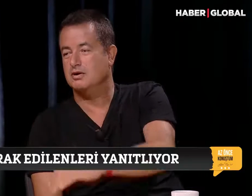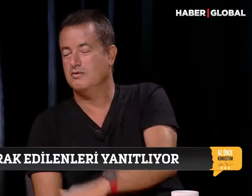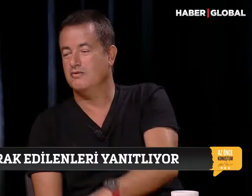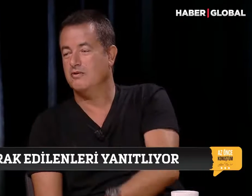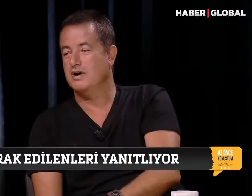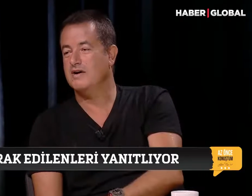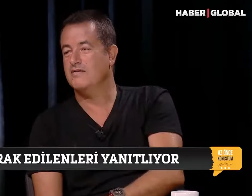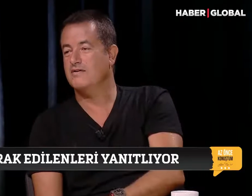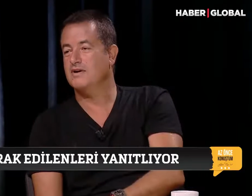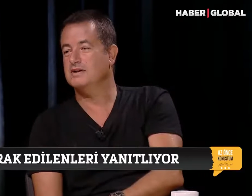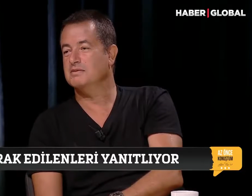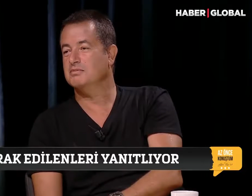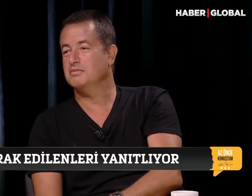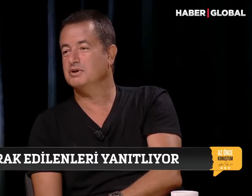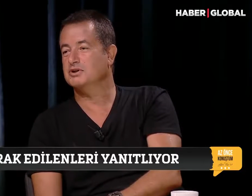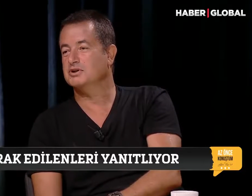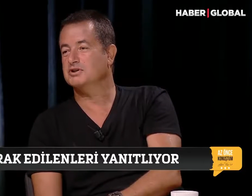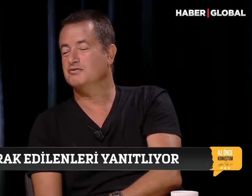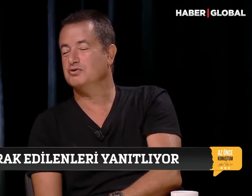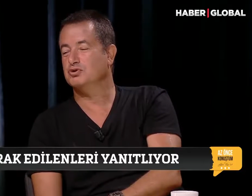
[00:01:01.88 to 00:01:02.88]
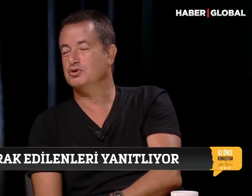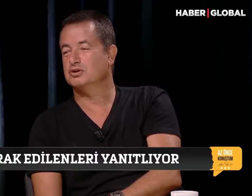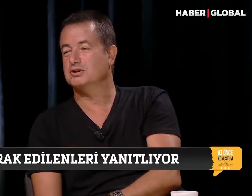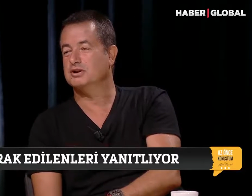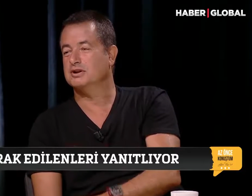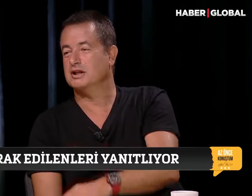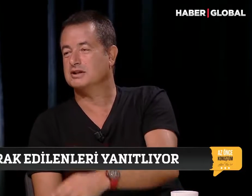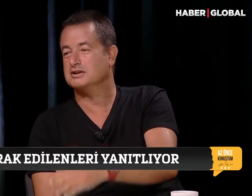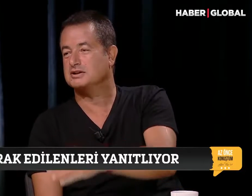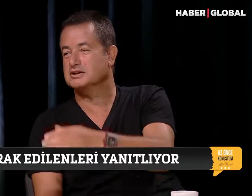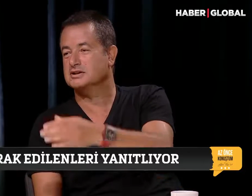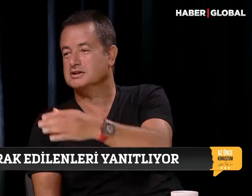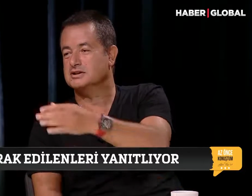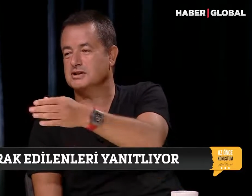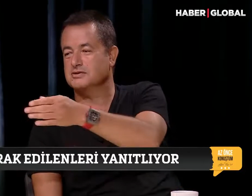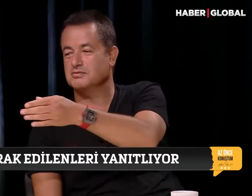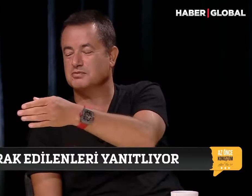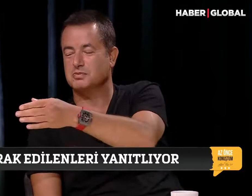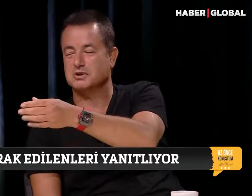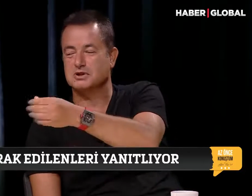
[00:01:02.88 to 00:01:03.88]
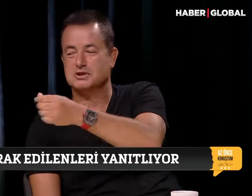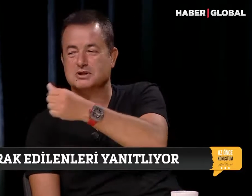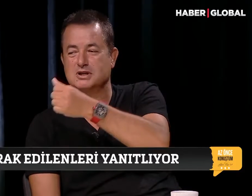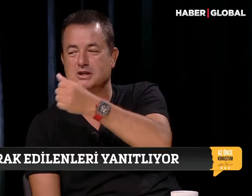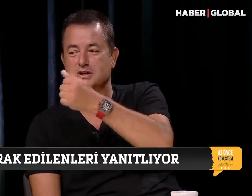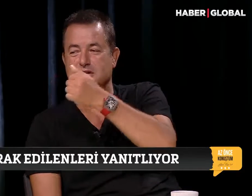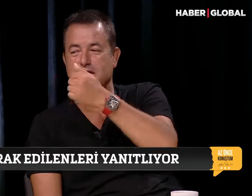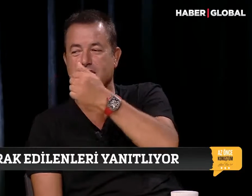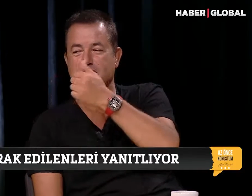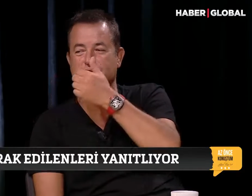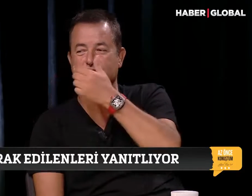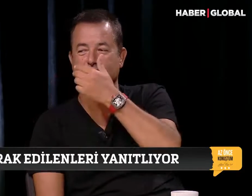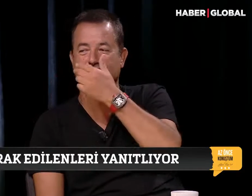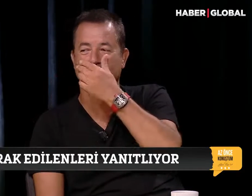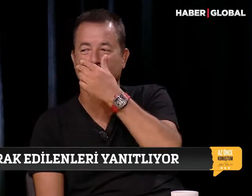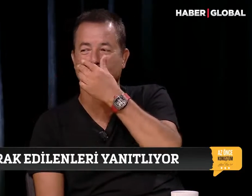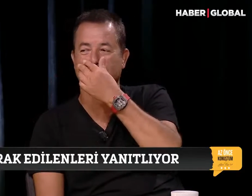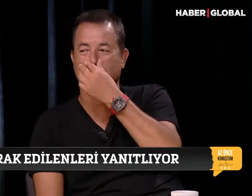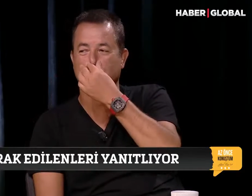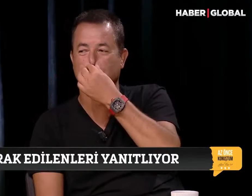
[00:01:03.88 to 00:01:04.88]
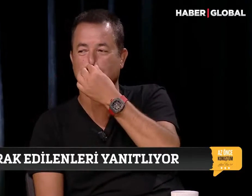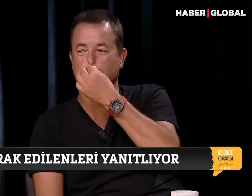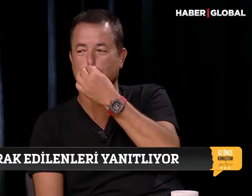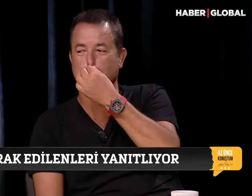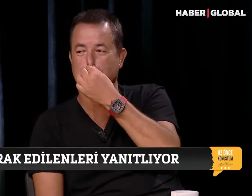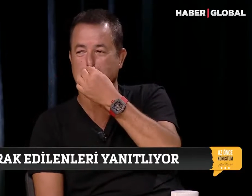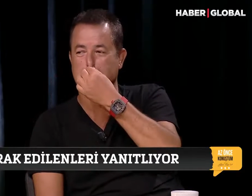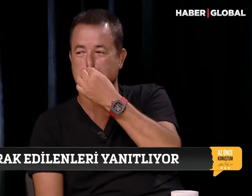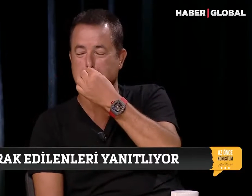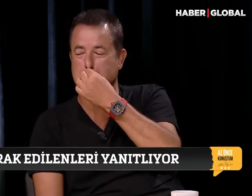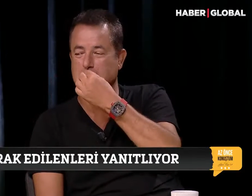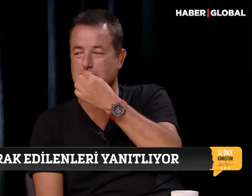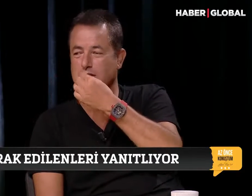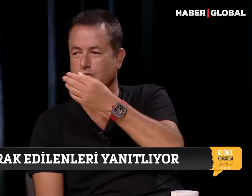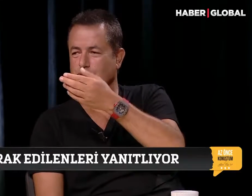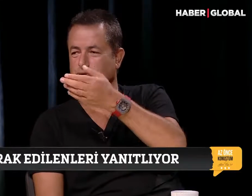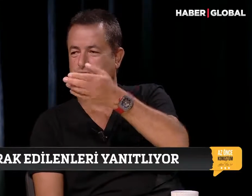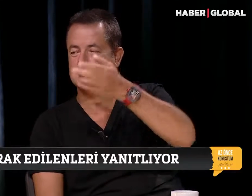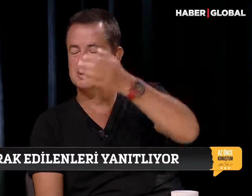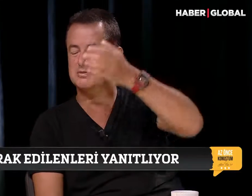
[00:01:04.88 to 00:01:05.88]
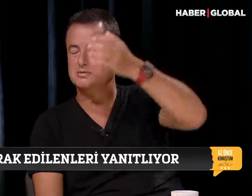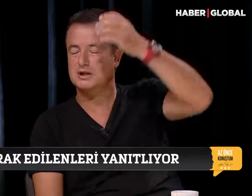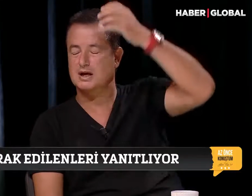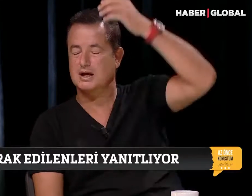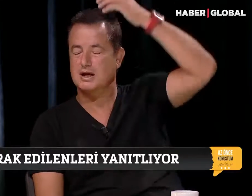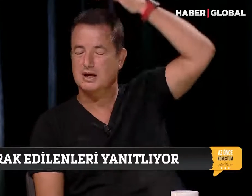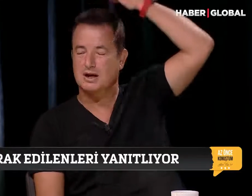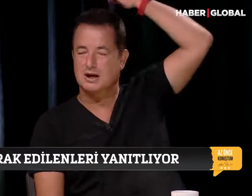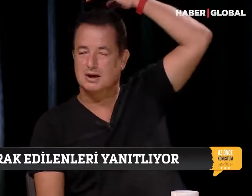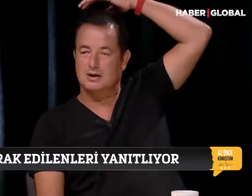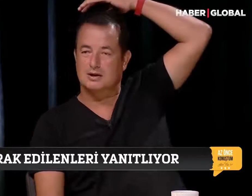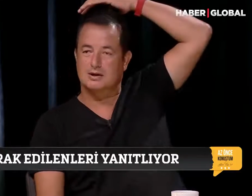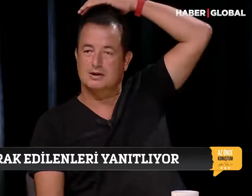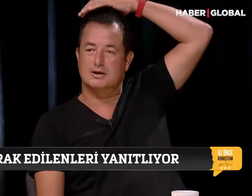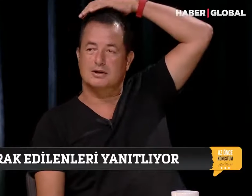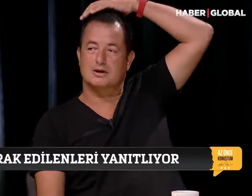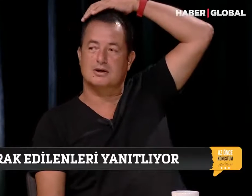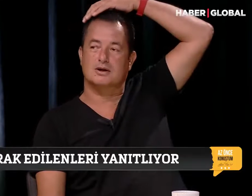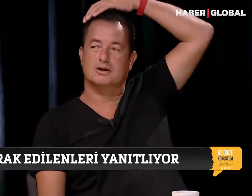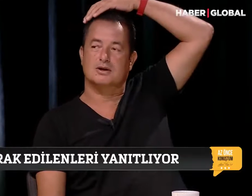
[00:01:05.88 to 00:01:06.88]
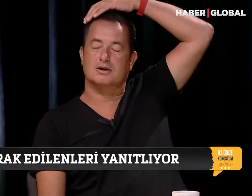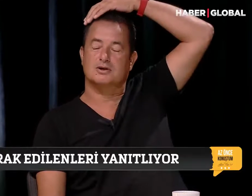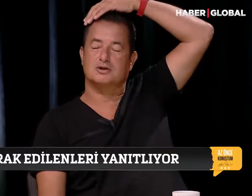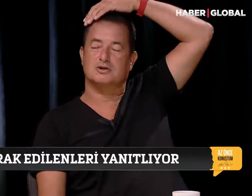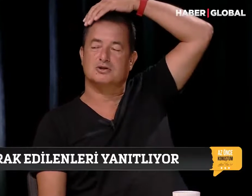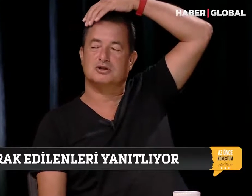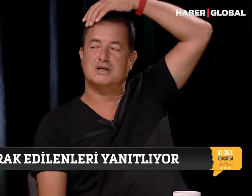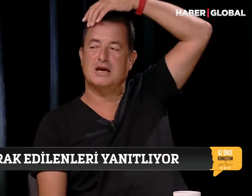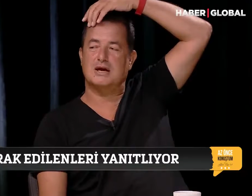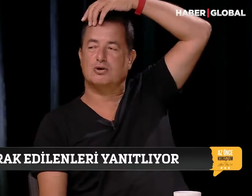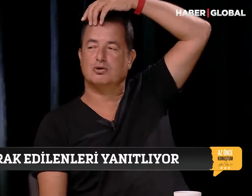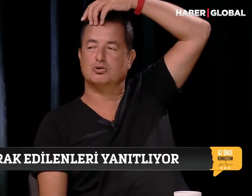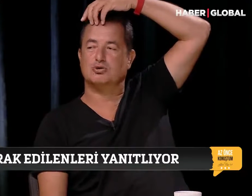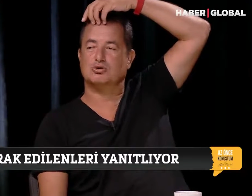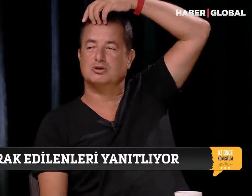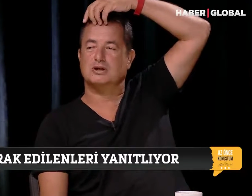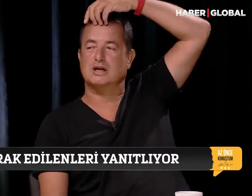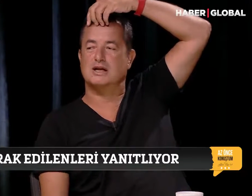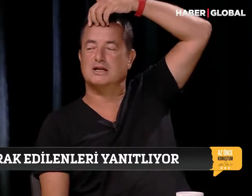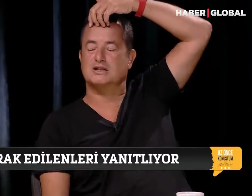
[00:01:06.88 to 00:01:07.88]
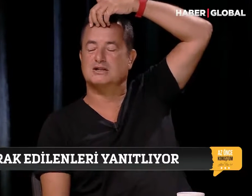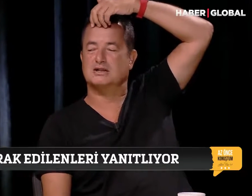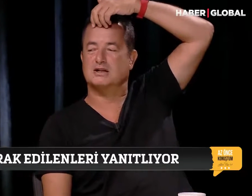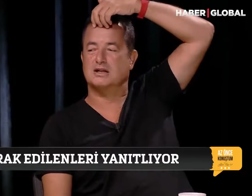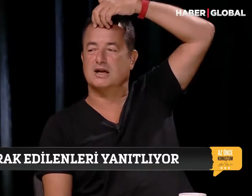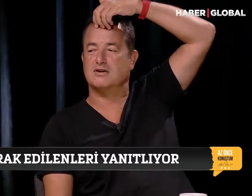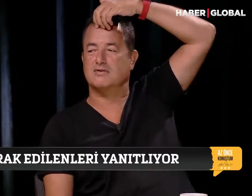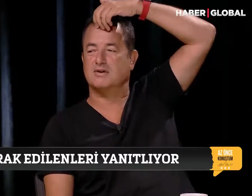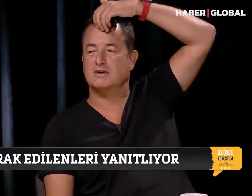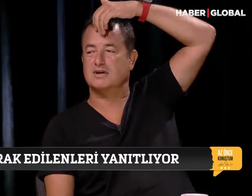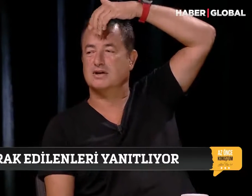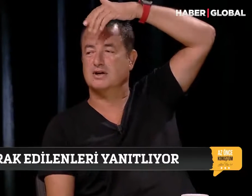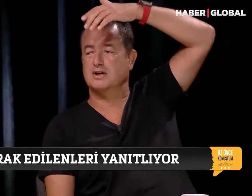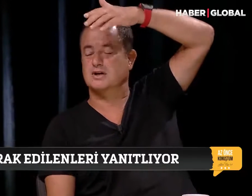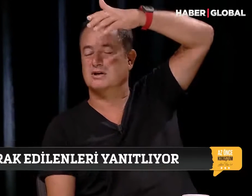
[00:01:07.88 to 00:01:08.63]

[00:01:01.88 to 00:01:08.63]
Vay efendim Barış'ı videodan attınız diye Barış'tan sağ olsunlar orada onu eleştirdiler. Onun dışında bir de e, şey konusunda eleştiriler var.